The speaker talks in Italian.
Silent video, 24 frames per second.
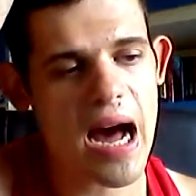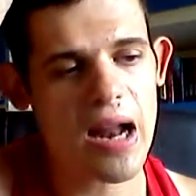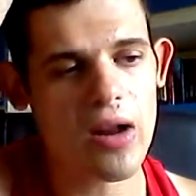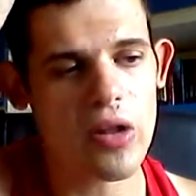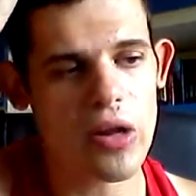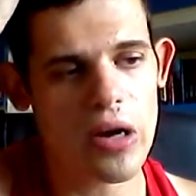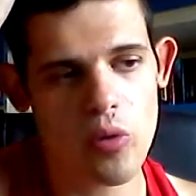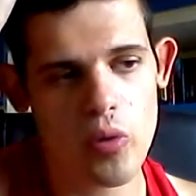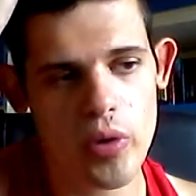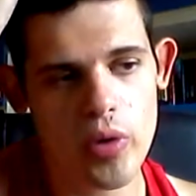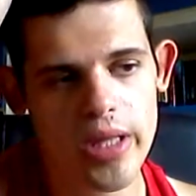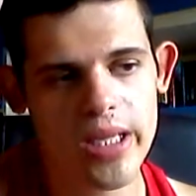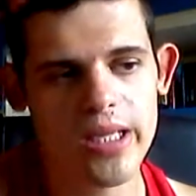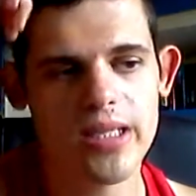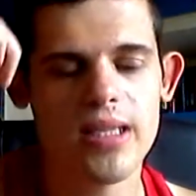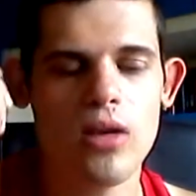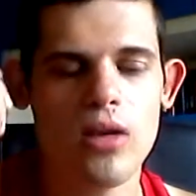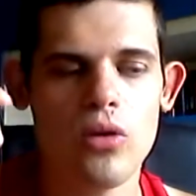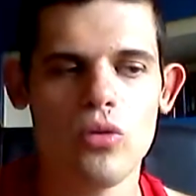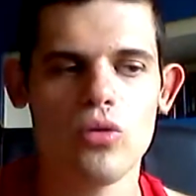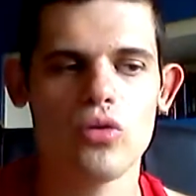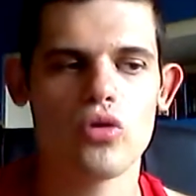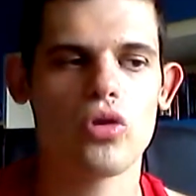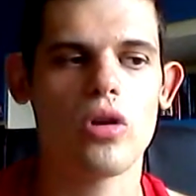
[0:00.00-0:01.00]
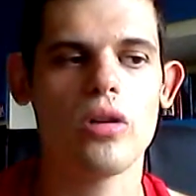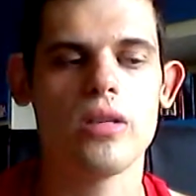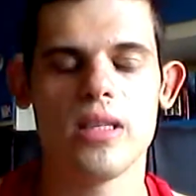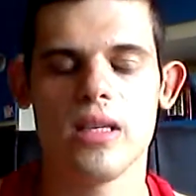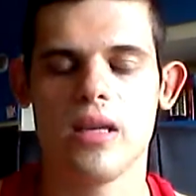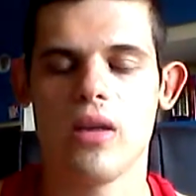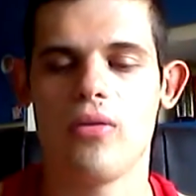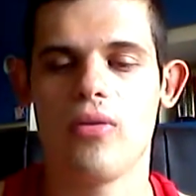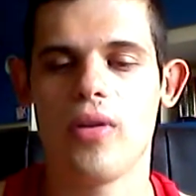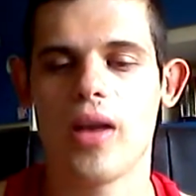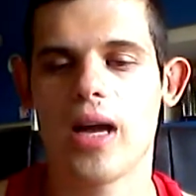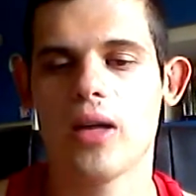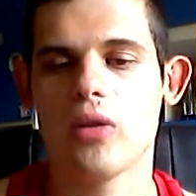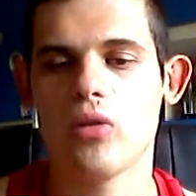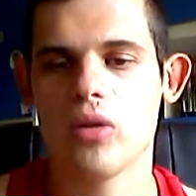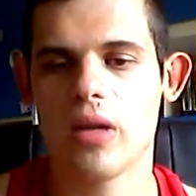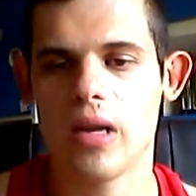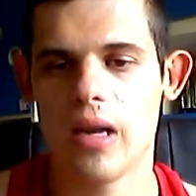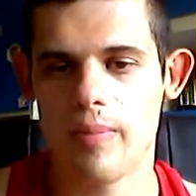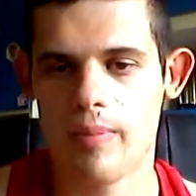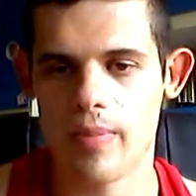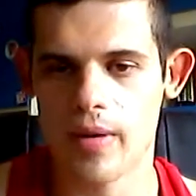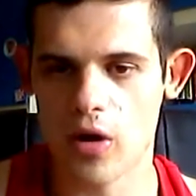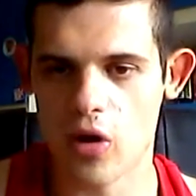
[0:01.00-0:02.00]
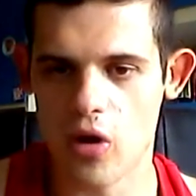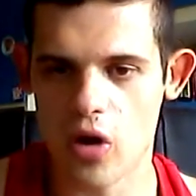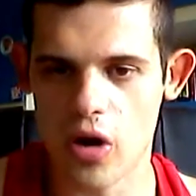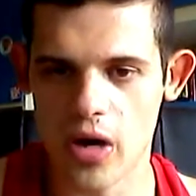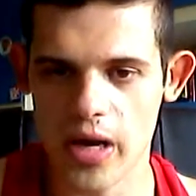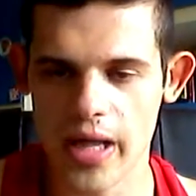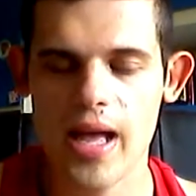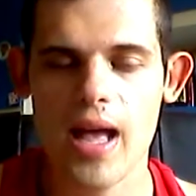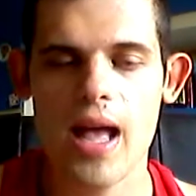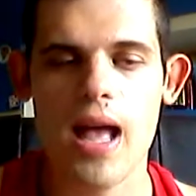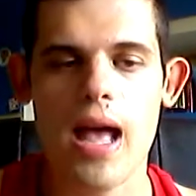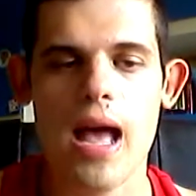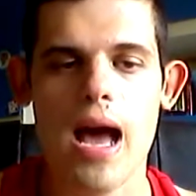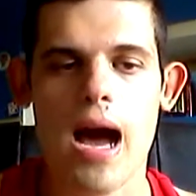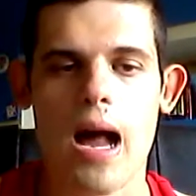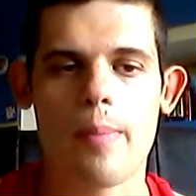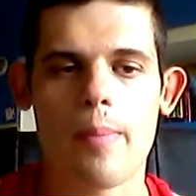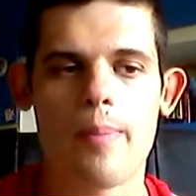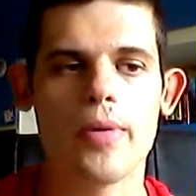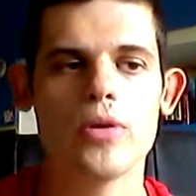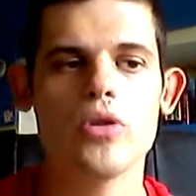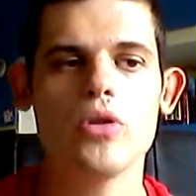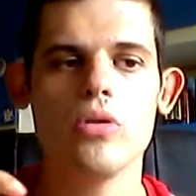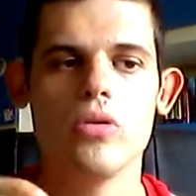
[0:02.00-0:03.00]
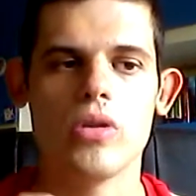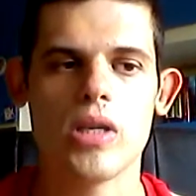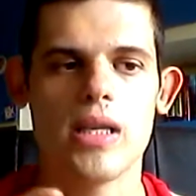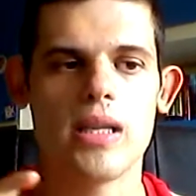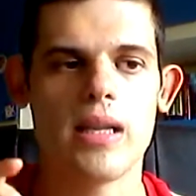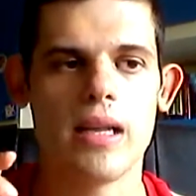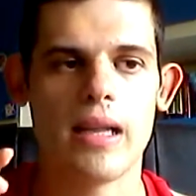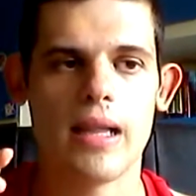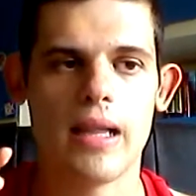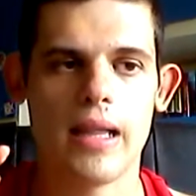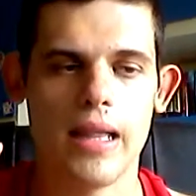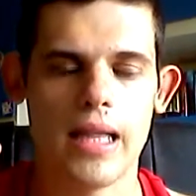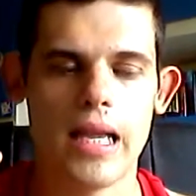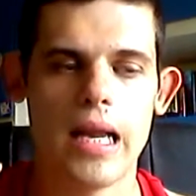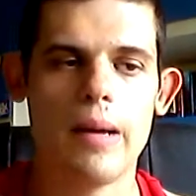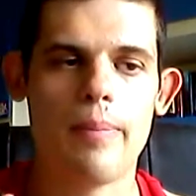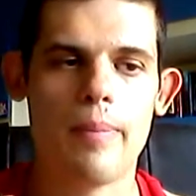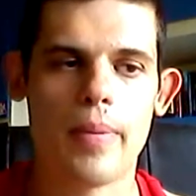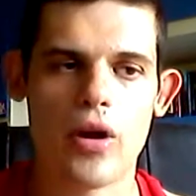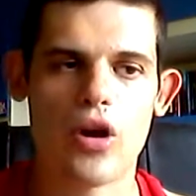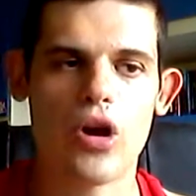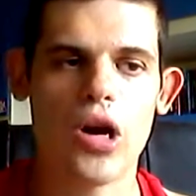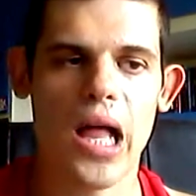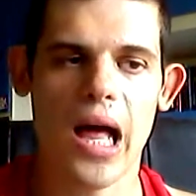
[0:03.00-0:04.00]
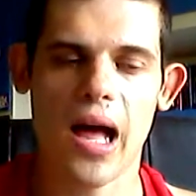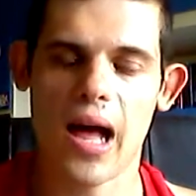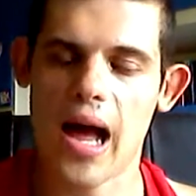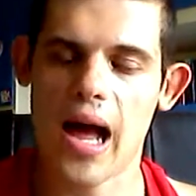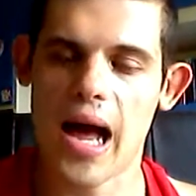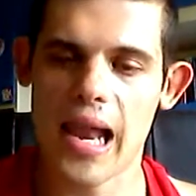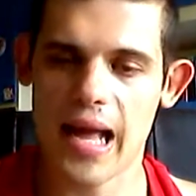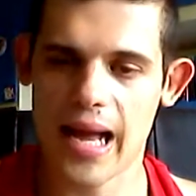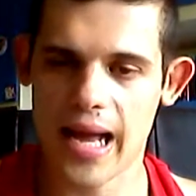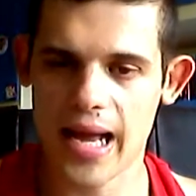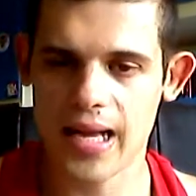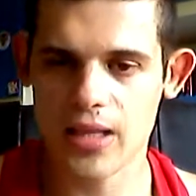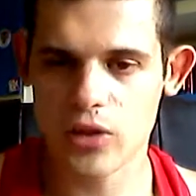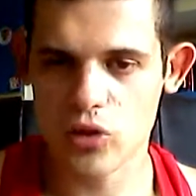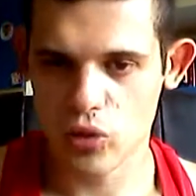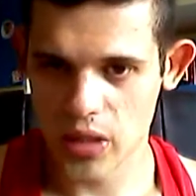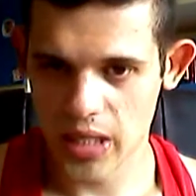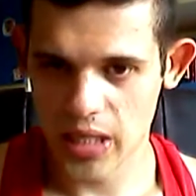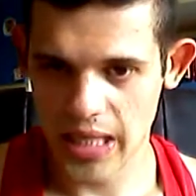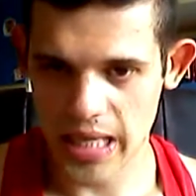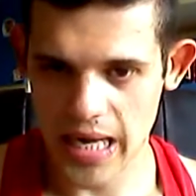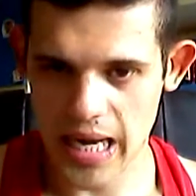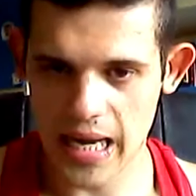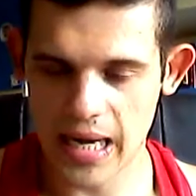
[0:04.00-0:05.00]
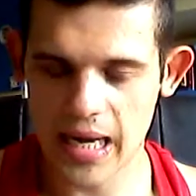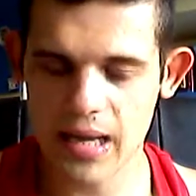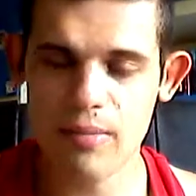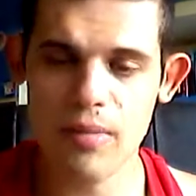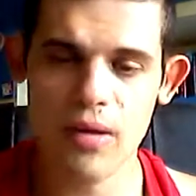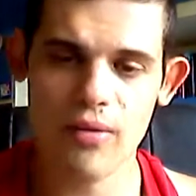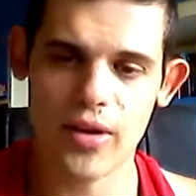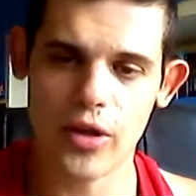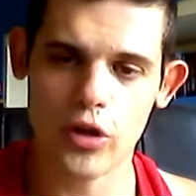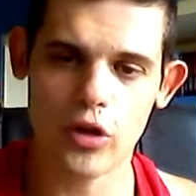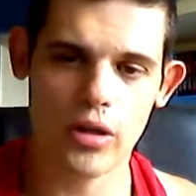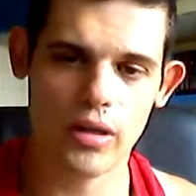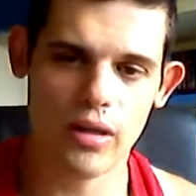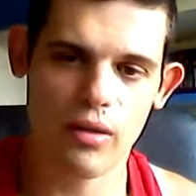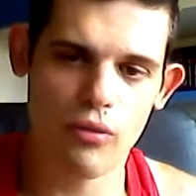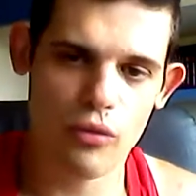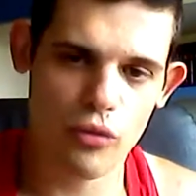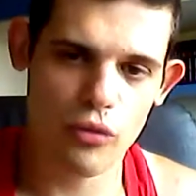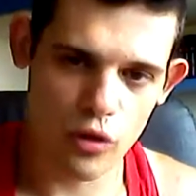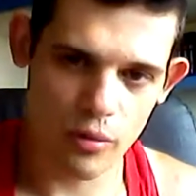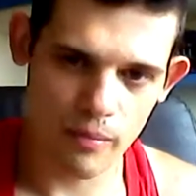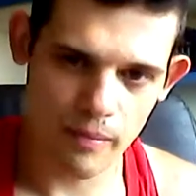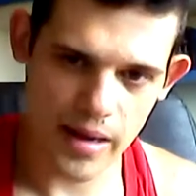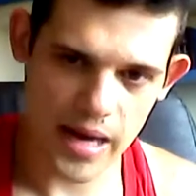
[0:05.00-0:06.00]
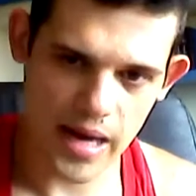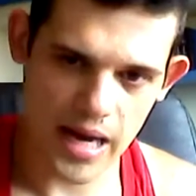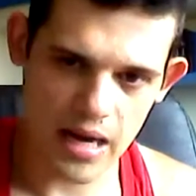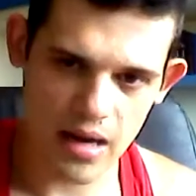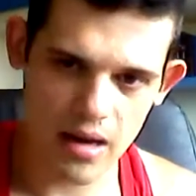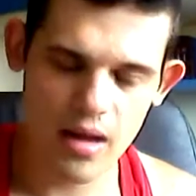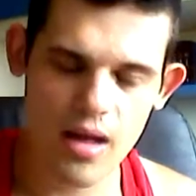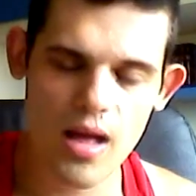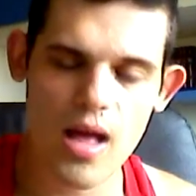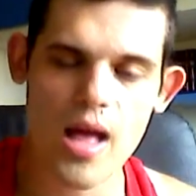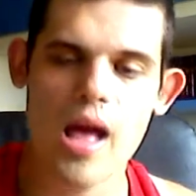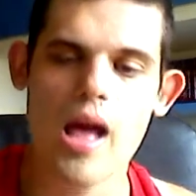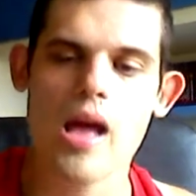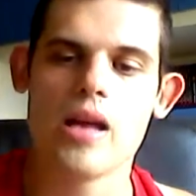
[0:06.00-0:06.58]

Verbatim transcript: Allora, quindi se io non so il significato delle parole, al posto di usare delle, delle parole alla, alla cazzo di cane, mi vado ad informare.